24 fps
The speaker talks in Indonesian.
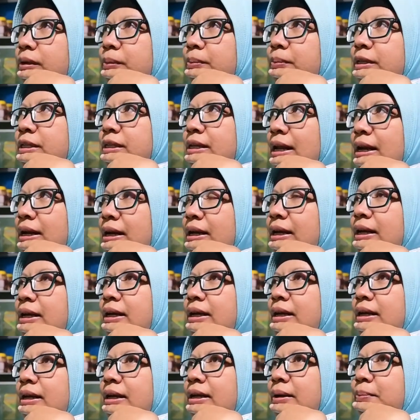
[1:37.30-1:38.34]
misalkan nih
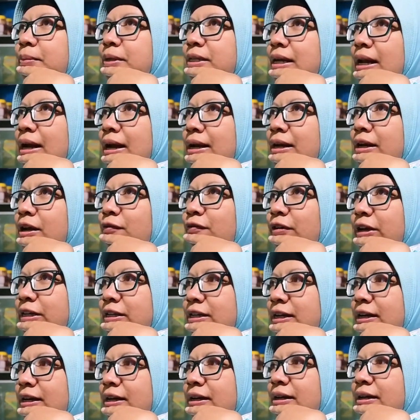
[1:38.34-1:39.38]
misalkan dia
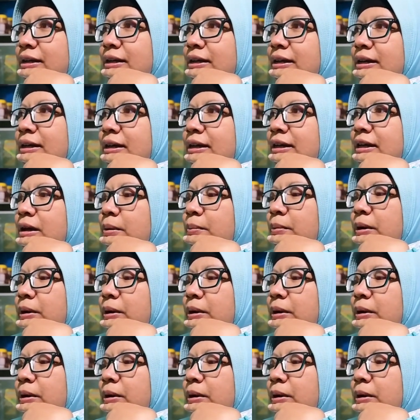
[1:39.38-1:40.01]
fashion ya